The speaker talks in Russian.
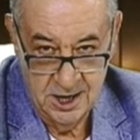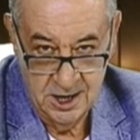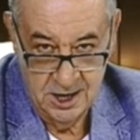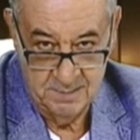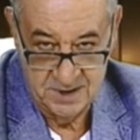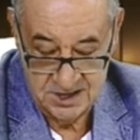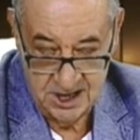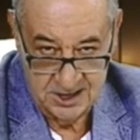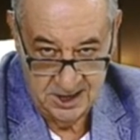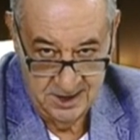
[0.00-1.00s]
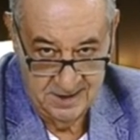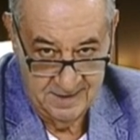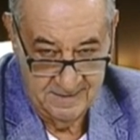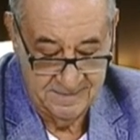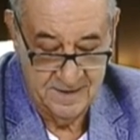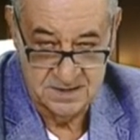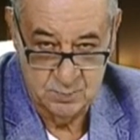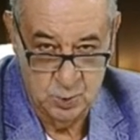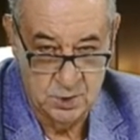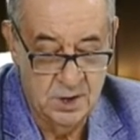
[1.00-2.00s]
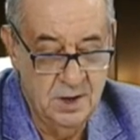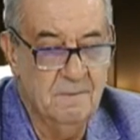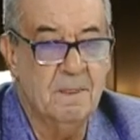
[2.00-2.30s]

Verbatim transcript: писатель в Фейсбуке,